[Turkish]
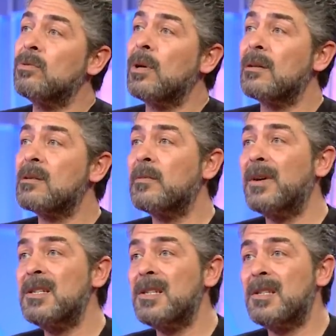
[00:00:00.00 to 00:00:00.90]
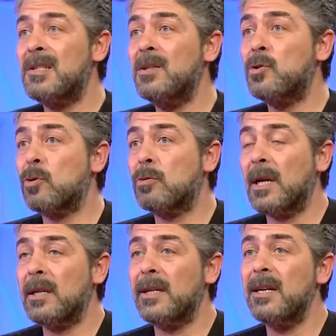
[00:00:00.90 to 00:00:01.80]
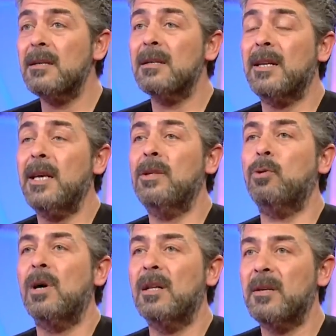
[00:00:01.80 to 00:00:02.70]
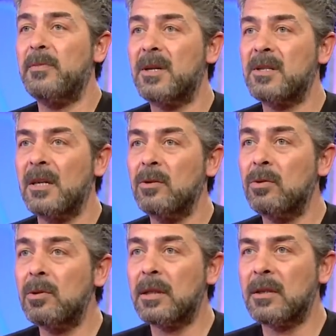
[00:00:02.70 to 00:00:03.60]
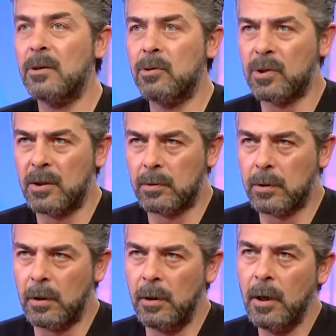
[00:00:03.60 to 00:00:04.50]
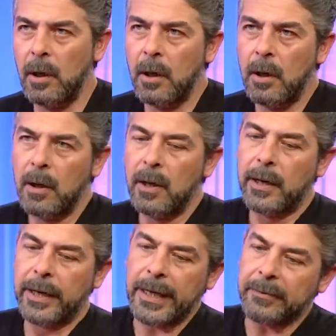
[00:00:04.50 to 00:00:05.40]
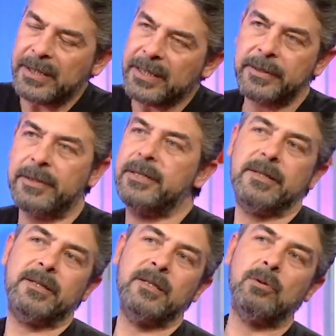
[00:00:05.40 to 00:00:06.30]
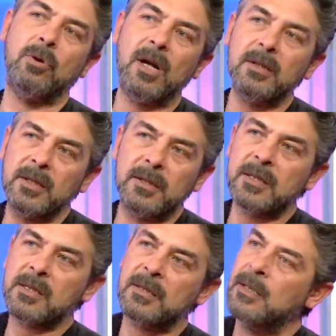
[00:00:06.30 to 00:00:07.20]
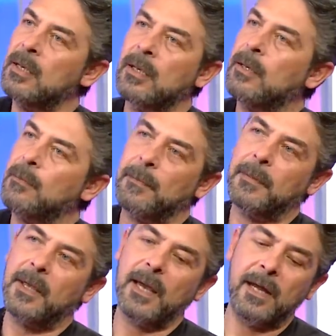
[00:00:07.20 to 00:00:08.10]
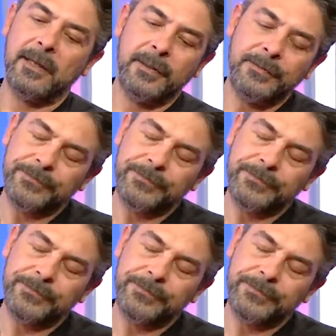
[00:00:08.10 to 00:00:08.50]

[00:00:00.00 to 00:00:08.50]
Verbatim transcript: Onda aslında bence sizde de çok. Yani ne, neyi doğal yaparsan o kadar güzel oluyor. Evet. Hele bir de sizin doğallığınız. Evet. Yani.